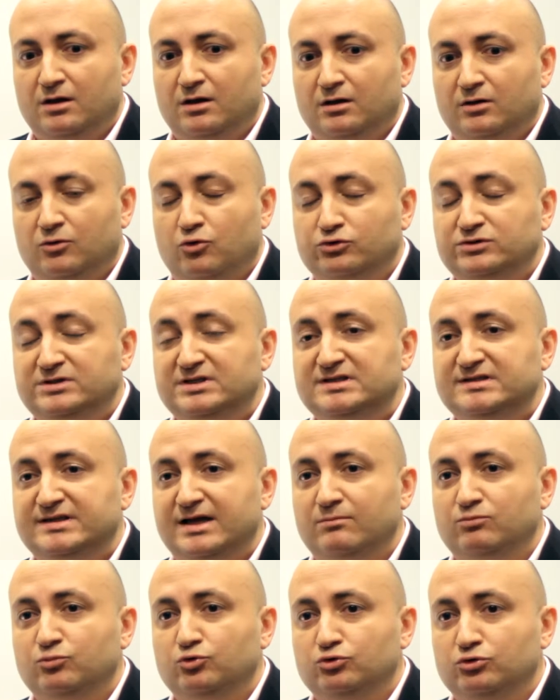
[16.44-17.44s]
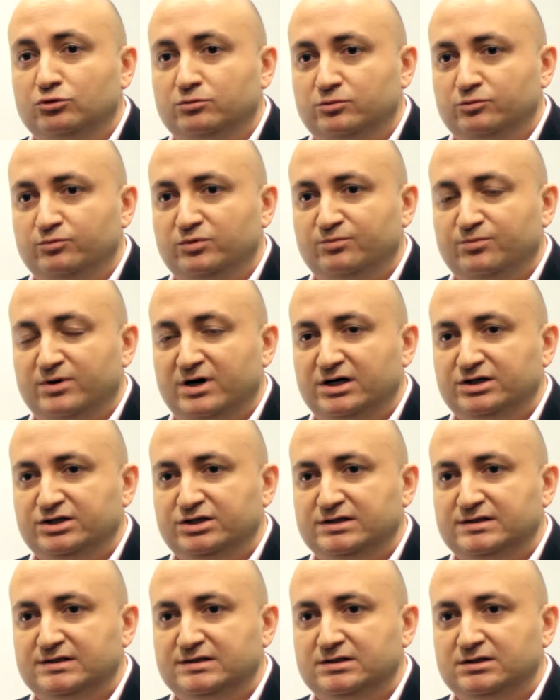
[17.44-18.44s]
Koç Sistem bu grubun bir
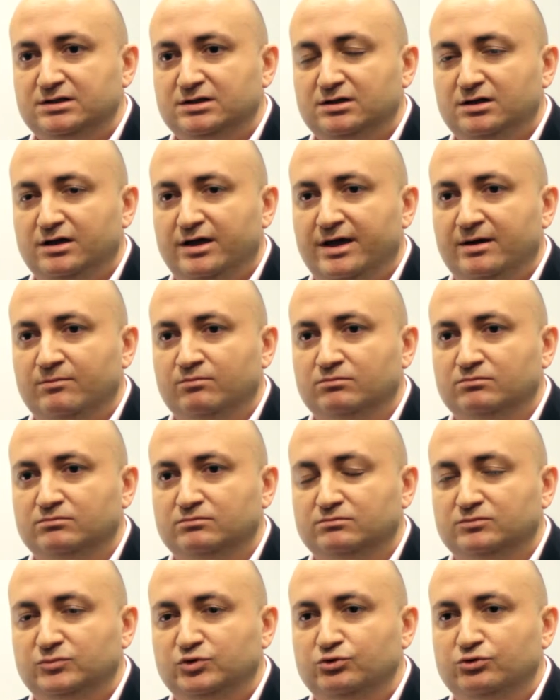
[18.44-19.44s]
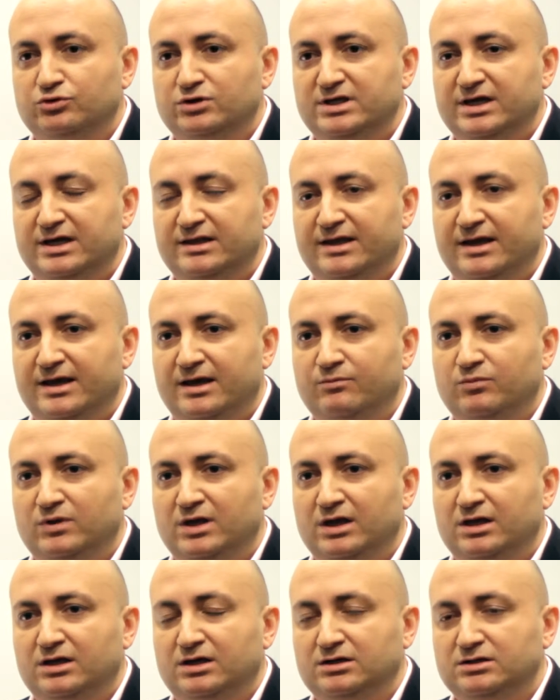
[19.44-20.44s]
parçası. Hem Türkiye'de hem de
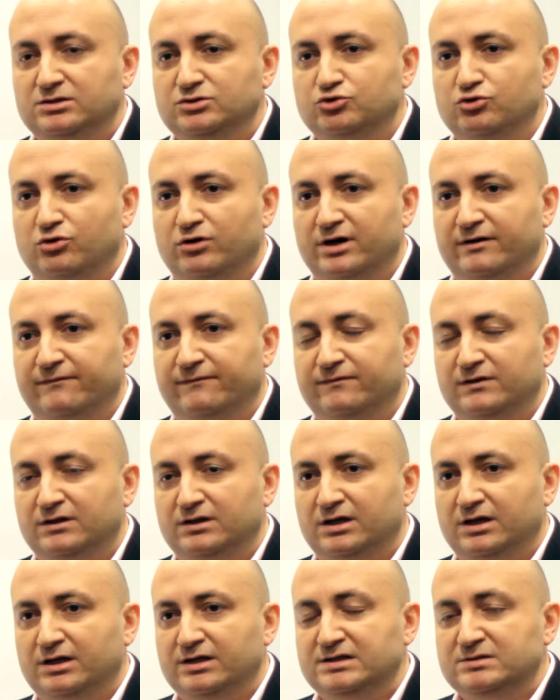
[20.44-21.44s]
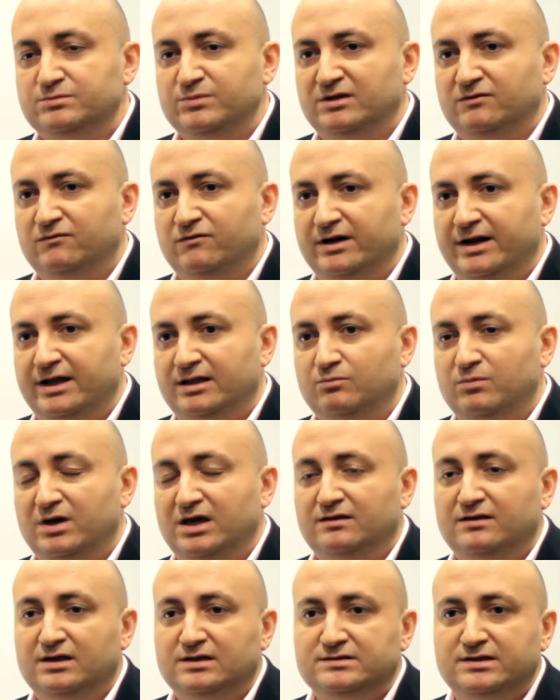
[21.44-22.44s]
yakın coğrafyada hizmet veren
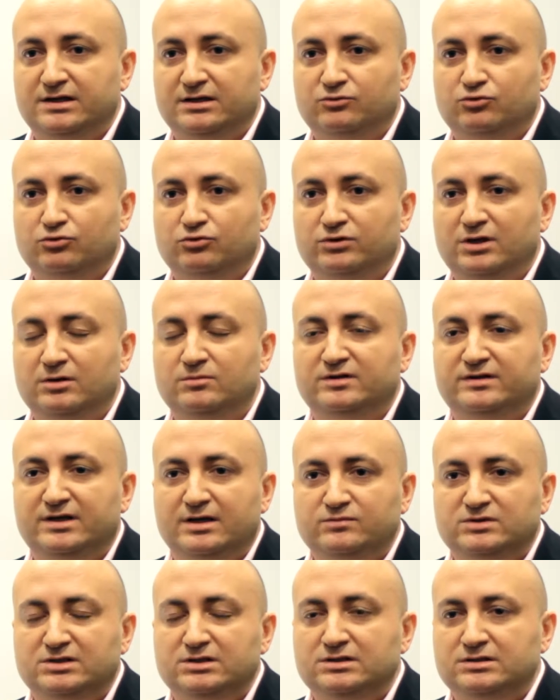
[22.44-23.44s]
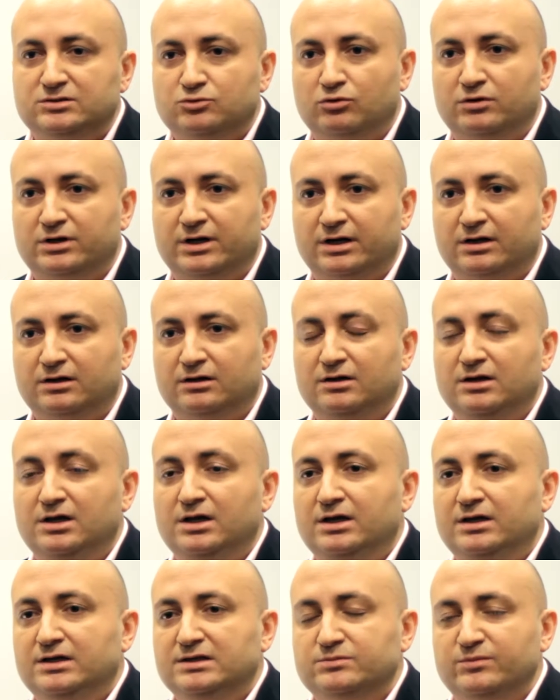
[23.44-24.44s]
BT sektöründe bir temsilcisi olarak
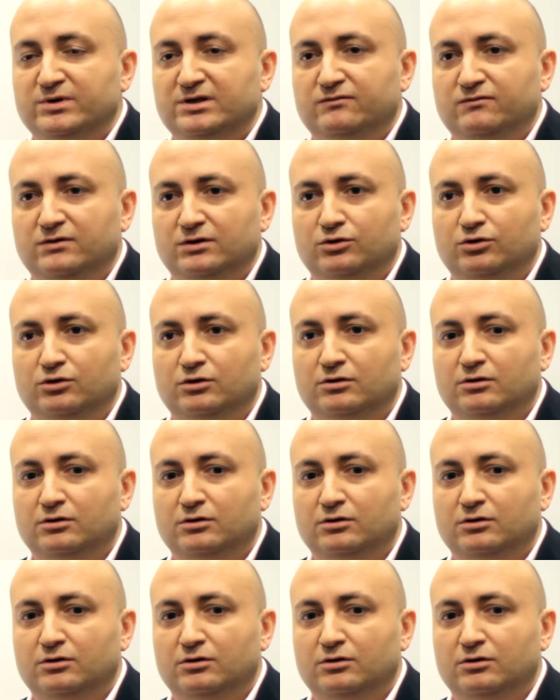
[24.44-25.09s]
hizmet veriyor.